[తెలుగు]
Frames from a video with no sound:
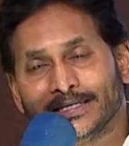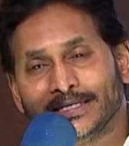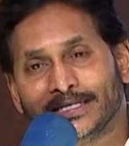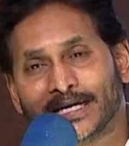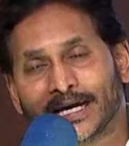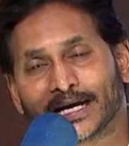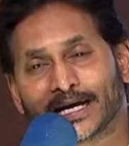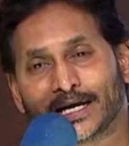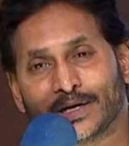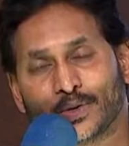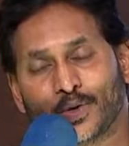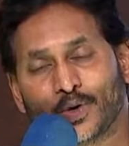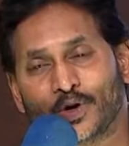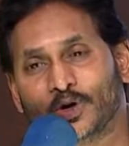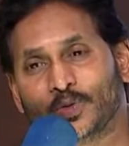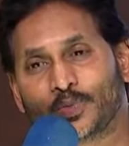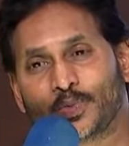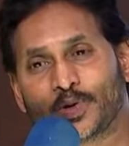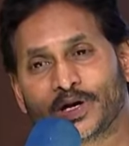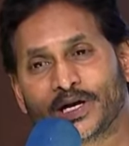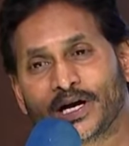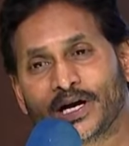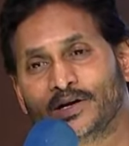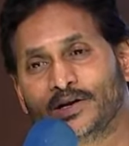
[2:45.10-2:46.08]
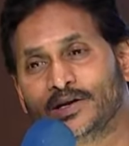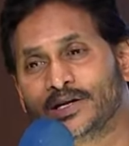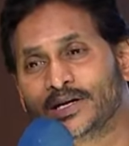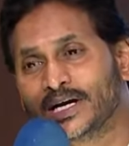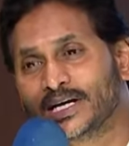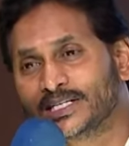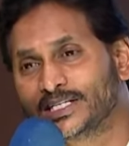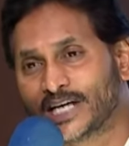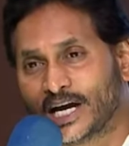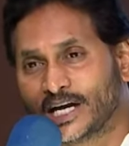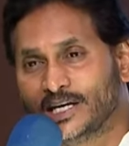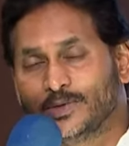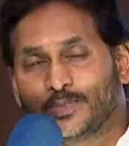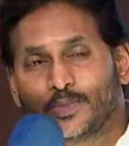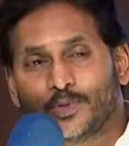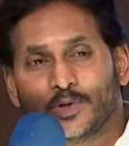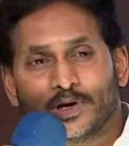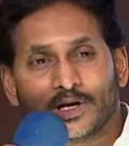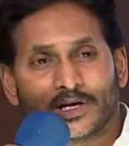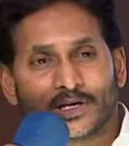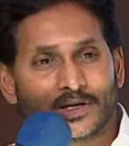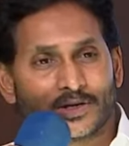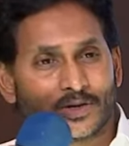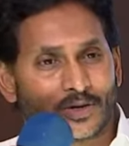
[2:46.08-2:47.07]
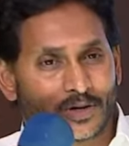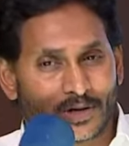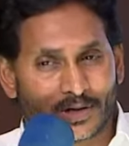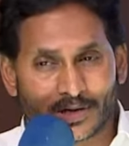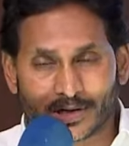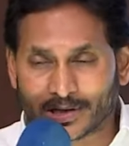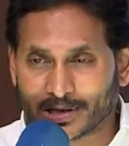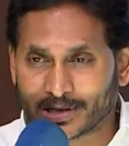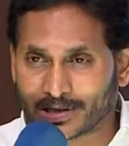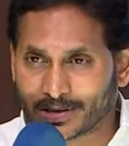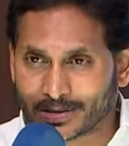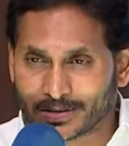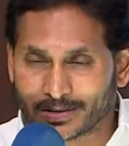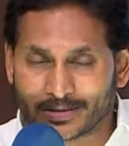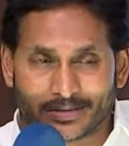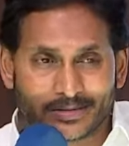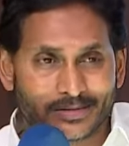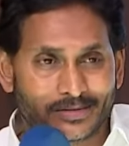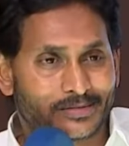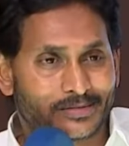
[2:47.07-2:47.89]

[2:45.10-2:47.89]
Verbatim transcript: జగన్ ఓడిపోయాడు ఇంకా చనిపోలేదు అని ఒకడు అంటాడు